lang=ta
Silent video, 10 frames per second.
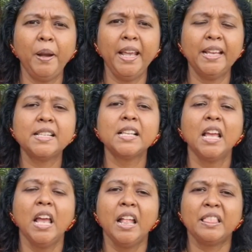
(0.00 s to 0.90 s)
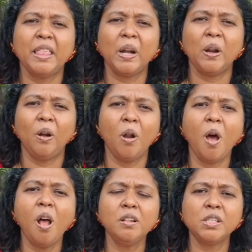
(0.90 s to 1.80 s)
பிளேஸ் தெர் ஆர்
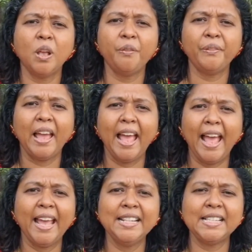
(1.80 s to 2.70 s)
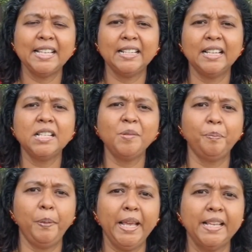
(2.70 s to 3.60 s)
லாட்ஸ் ஆஃப் ஆன்ஸ் இன் திஸ்
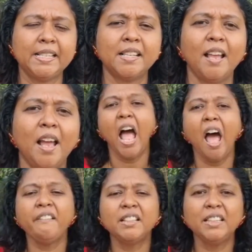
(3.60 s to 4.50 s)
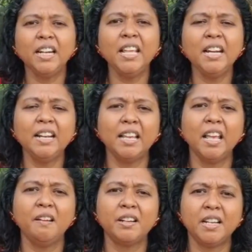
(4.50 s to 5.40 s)
பிளேஸ் அவர் திடீர்னு
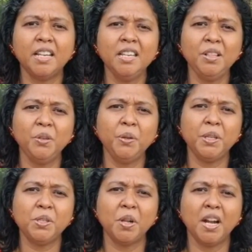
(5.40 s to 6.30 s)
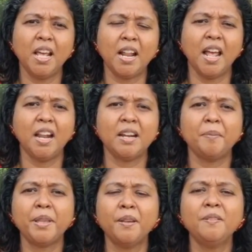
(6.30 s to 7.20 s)
அவர் கையை தூக்கி சொன்னாராம்
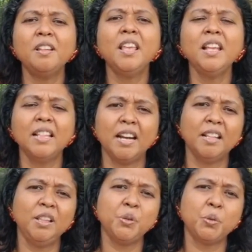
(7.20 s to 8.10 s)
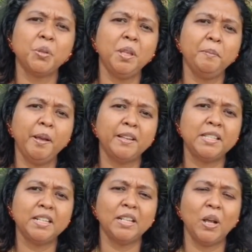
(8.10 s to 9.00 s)
நம்ம எவ்வளோதான் இந்த இடத்த சுத்தமாக
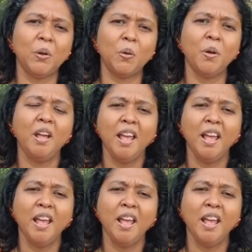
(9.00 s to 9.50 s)
வச்சுருந்தாலும்